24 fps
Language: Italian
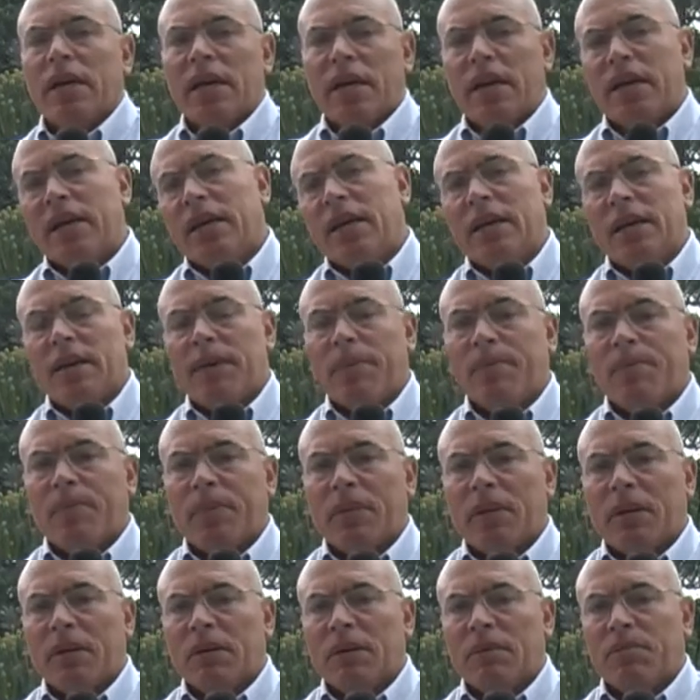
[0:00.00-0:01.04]
E,
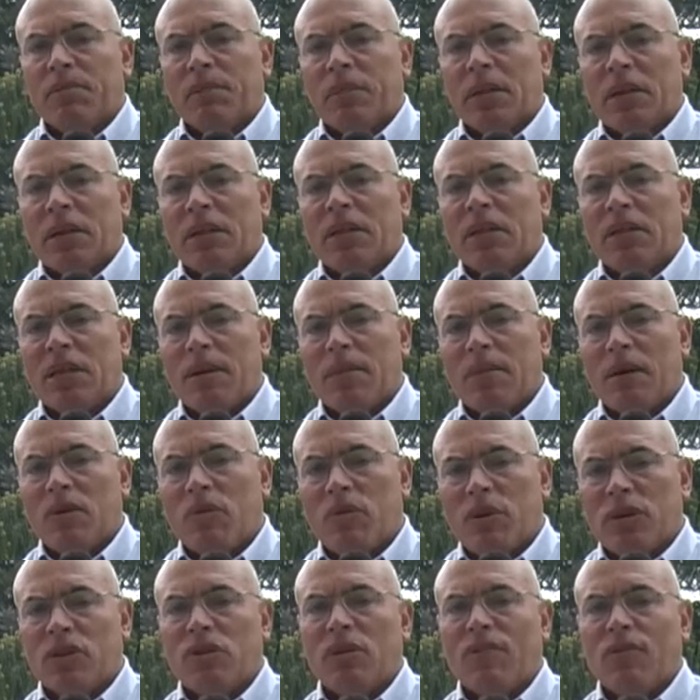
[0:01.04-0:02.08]
ehm, insieme a
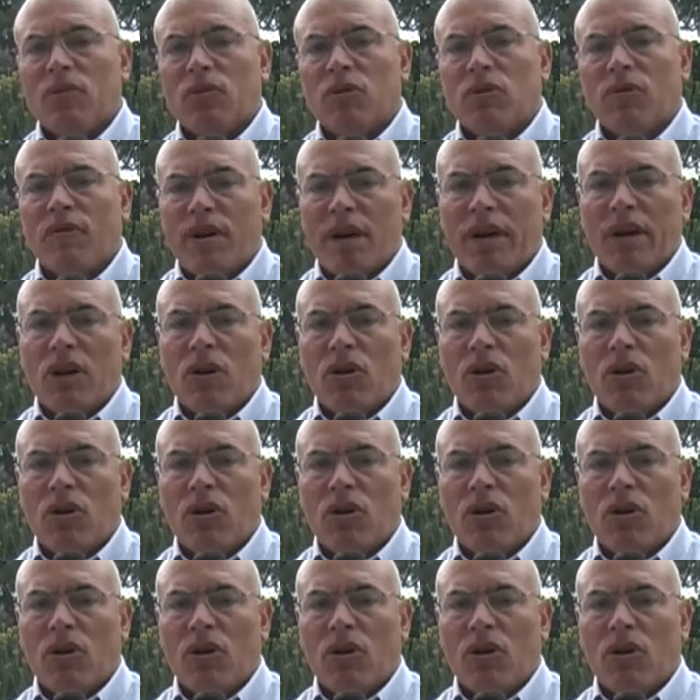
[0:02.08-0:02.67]
questo è voluto fare,